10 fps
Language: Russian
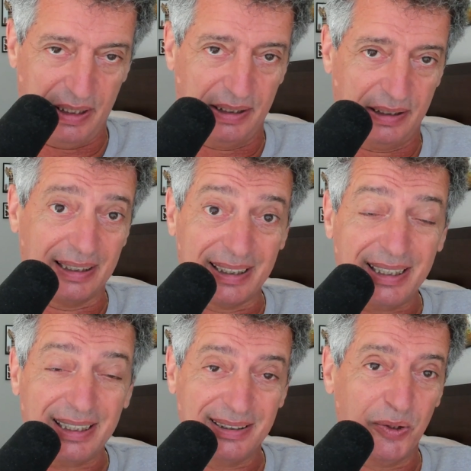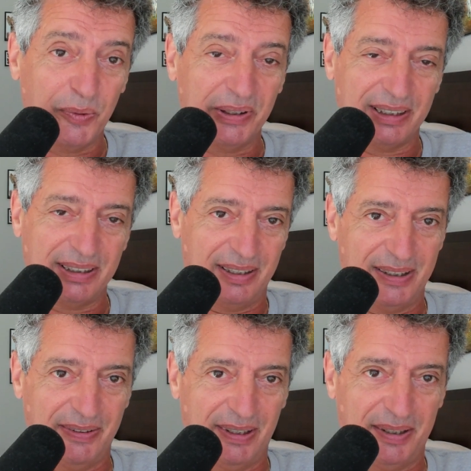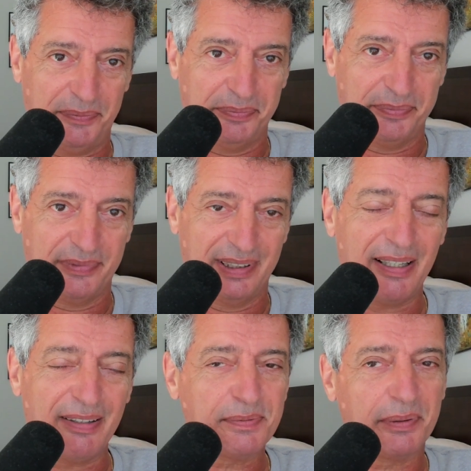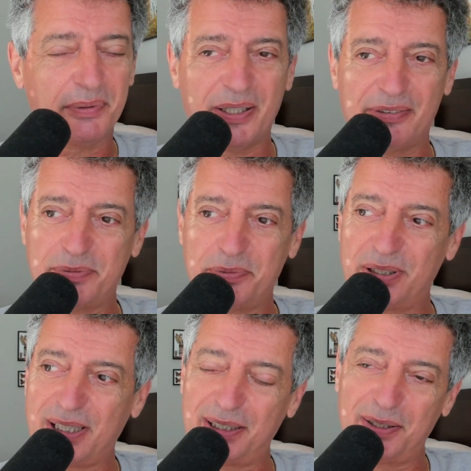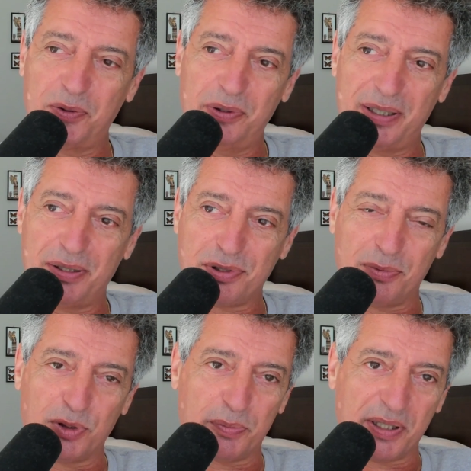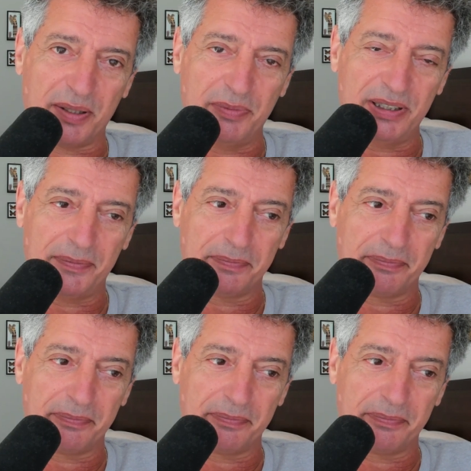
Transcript: когда есть документация действительно. Я вспоминаю 80-е годы, я уже работал программистом,